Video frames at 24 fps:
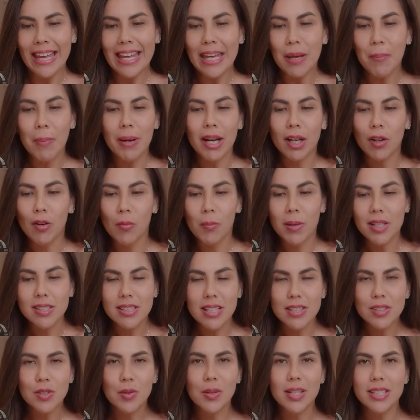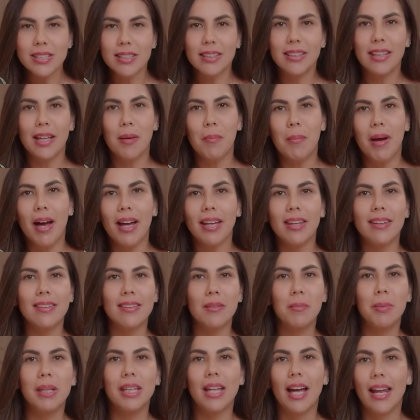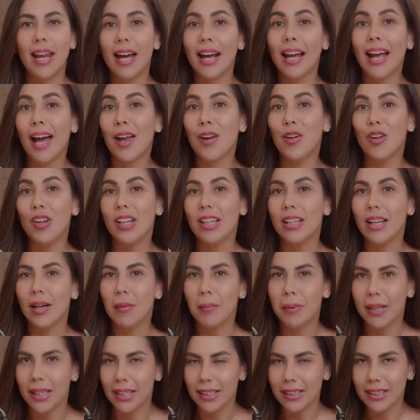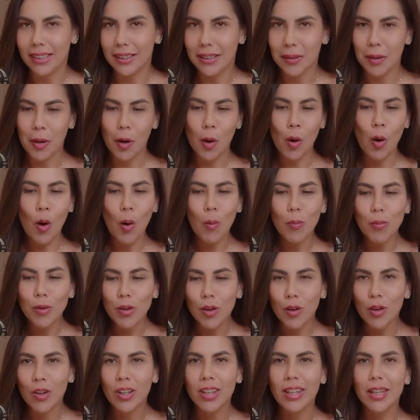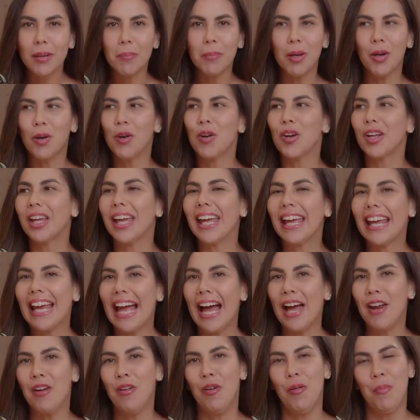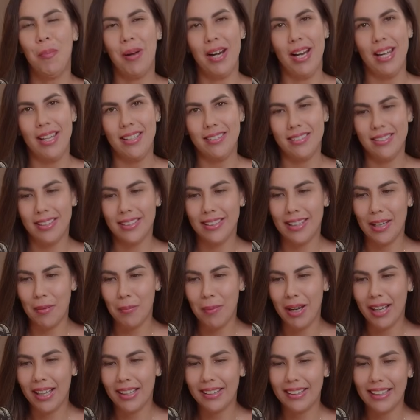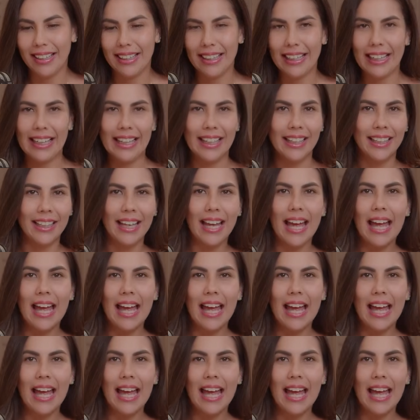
Y para conversar sobre este tema, quise invitar a Carolina Brett. Obvio, ¿quién mejor que Caro para este tema que tiene